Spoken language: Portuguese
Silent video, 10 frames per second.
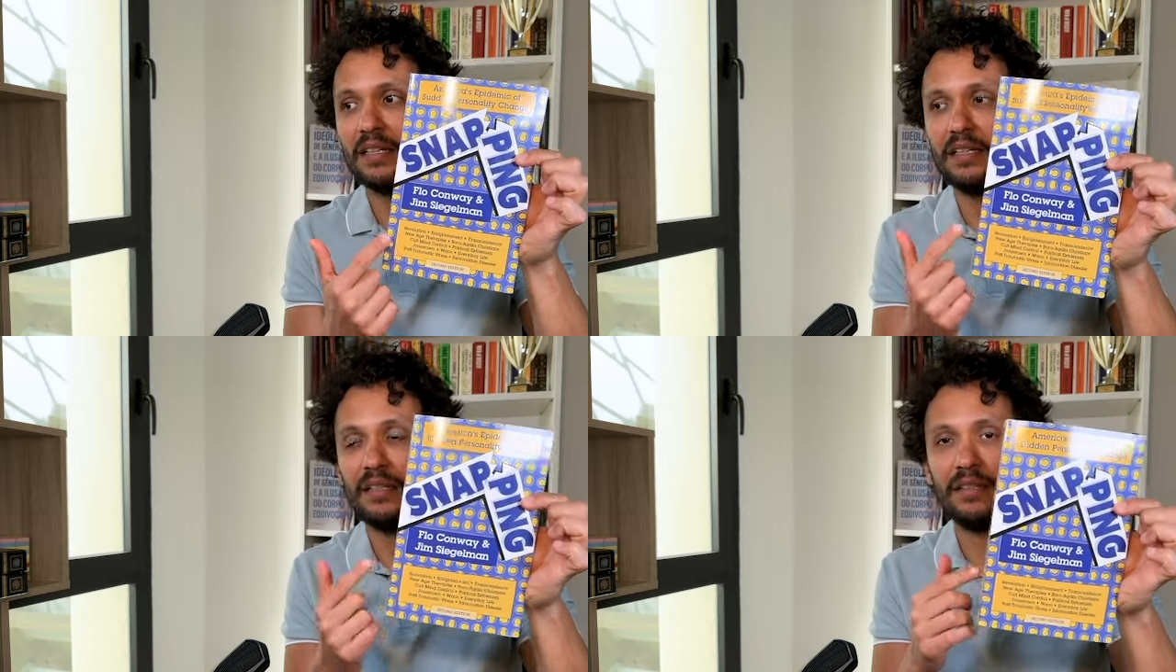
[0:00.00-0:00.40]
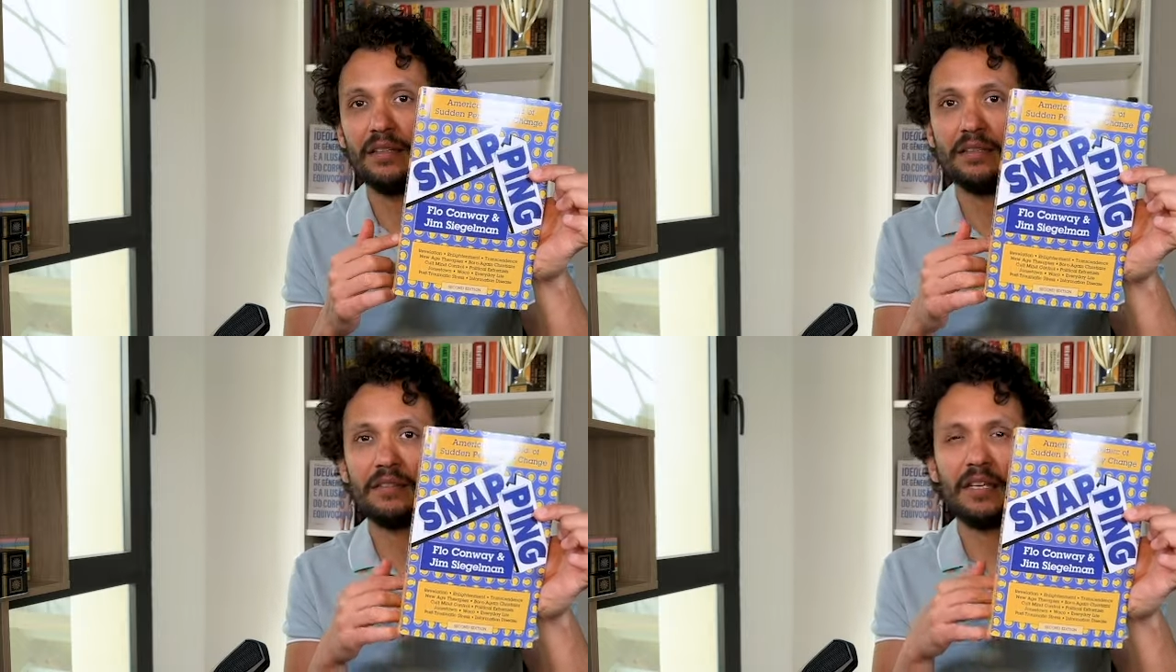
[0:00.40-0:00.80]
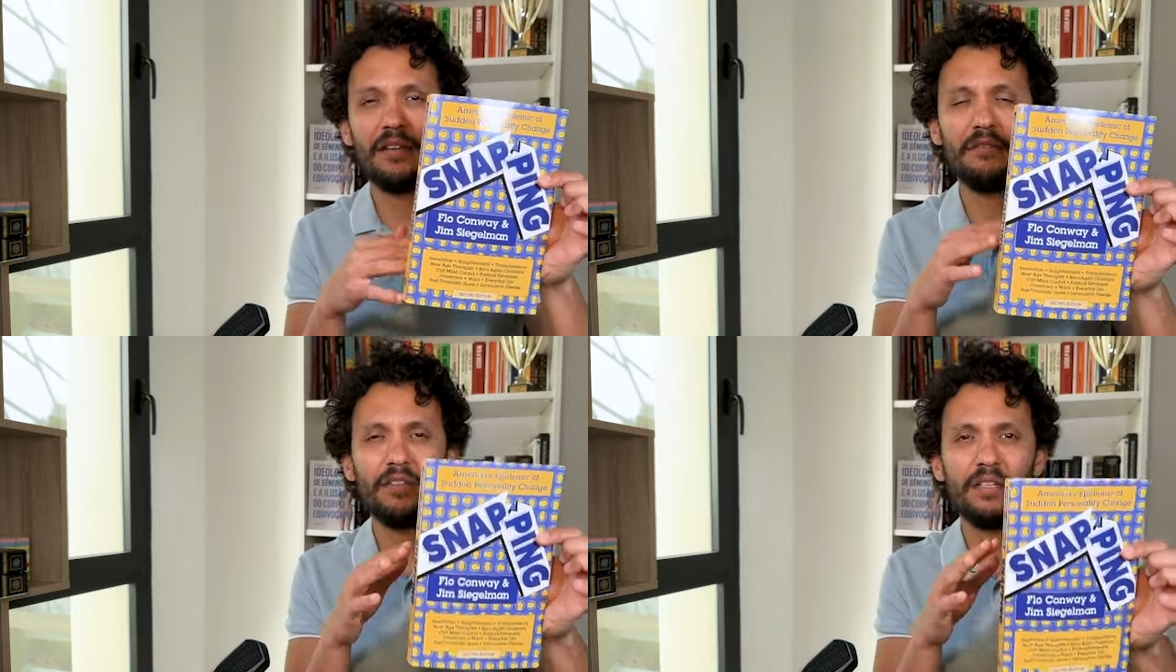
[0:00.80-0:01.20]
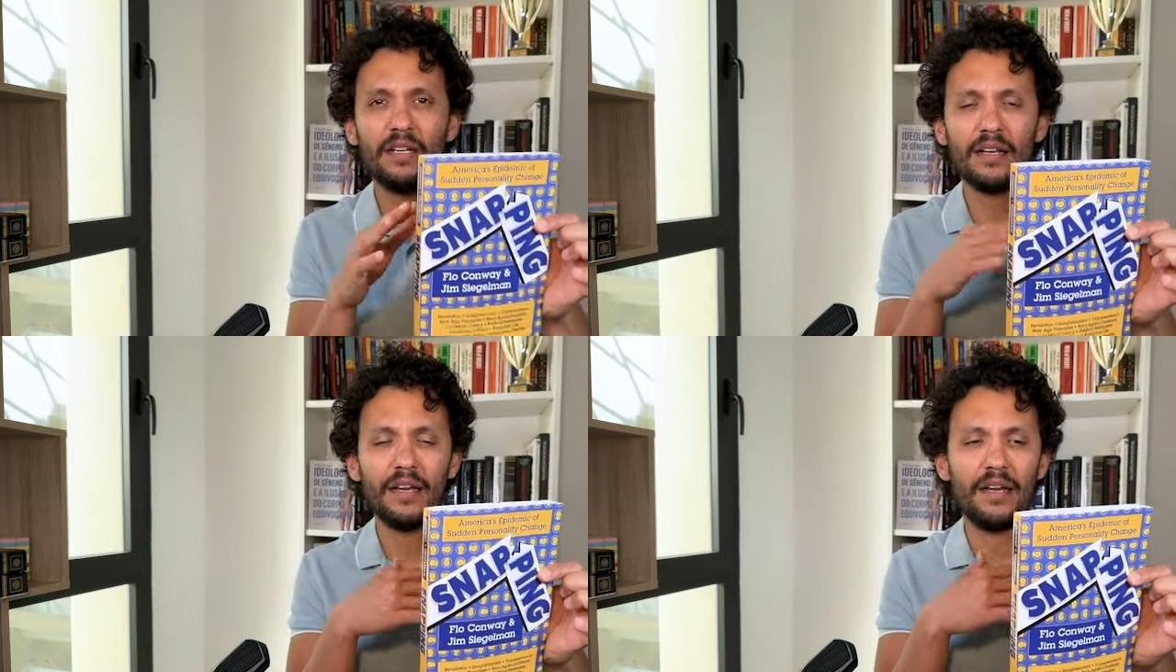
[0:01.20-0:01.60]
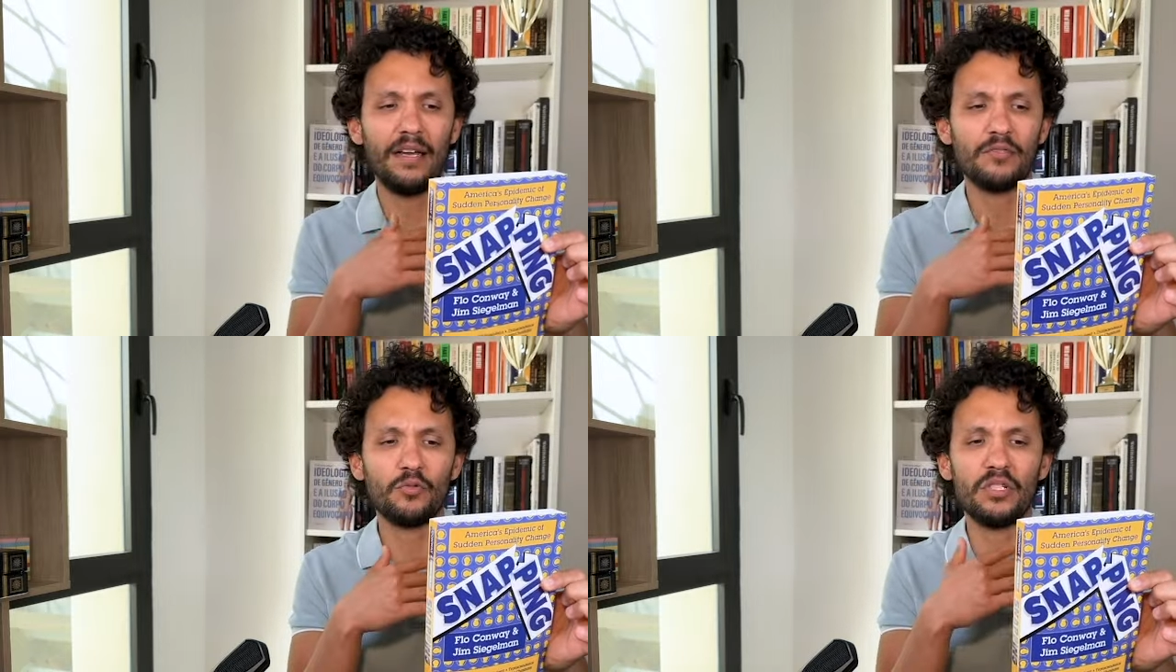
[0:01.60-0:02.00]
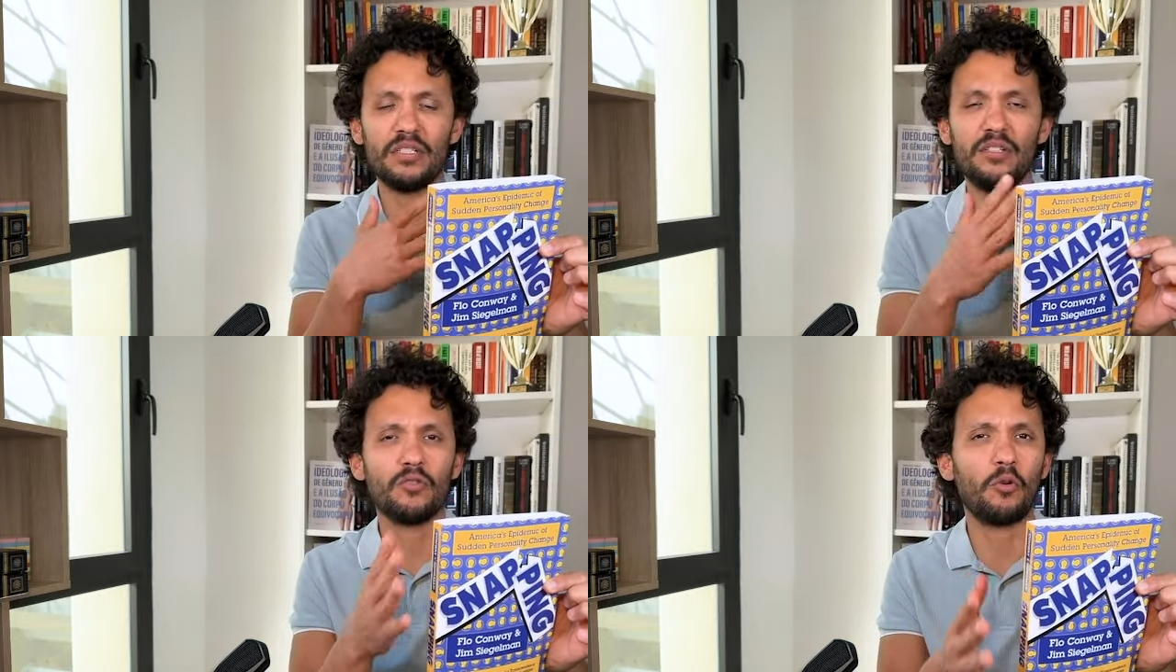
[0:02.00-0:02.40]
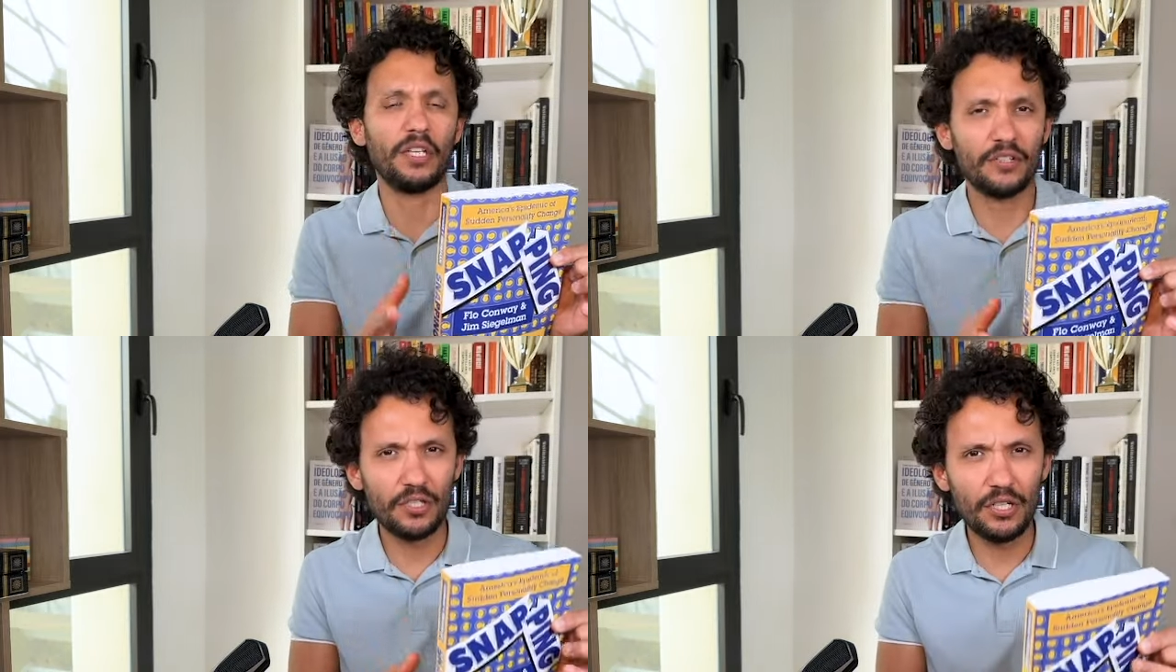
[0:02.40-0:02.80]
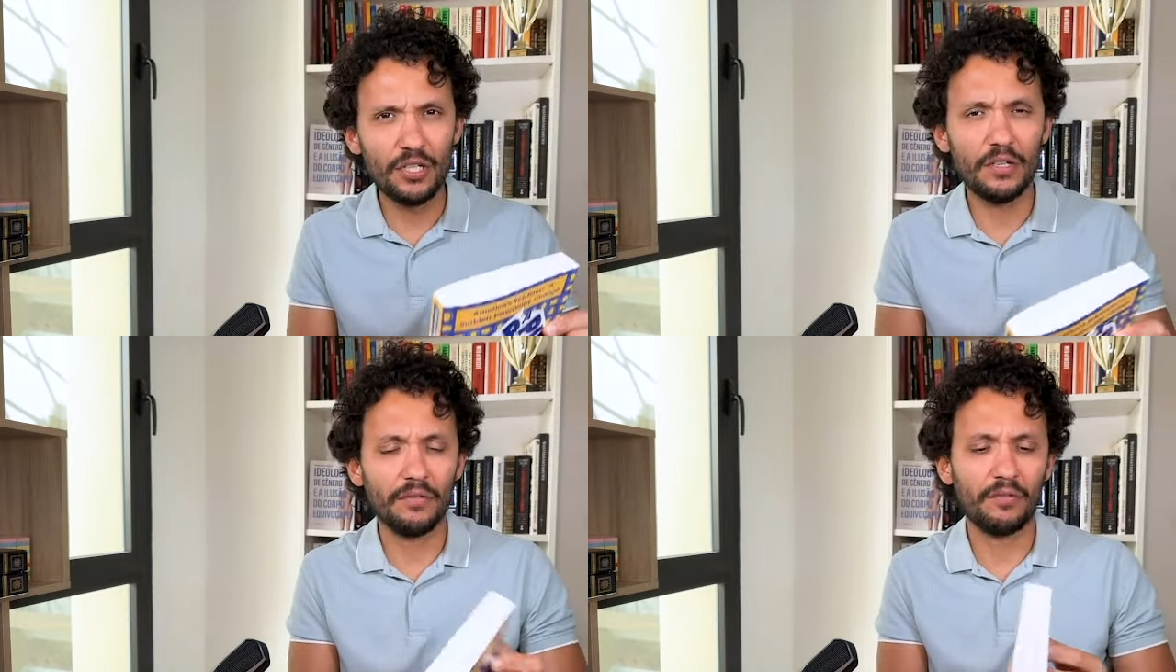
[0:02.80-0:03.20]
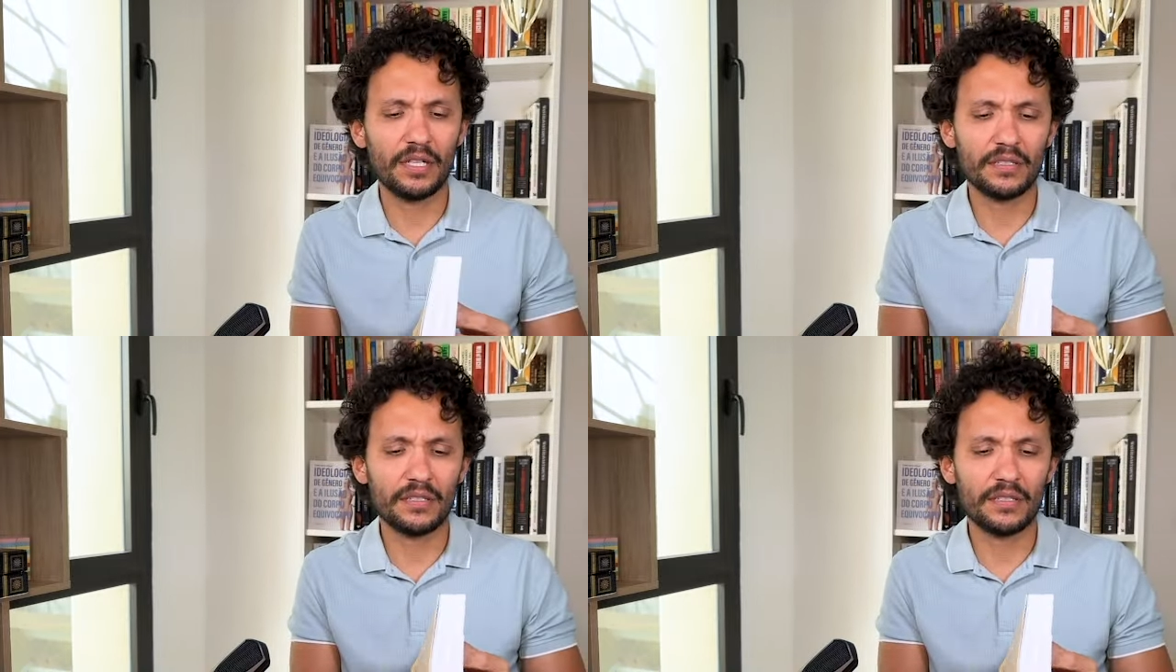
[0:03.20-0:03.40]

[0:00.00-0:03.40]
e teve é, suicídio coletivo,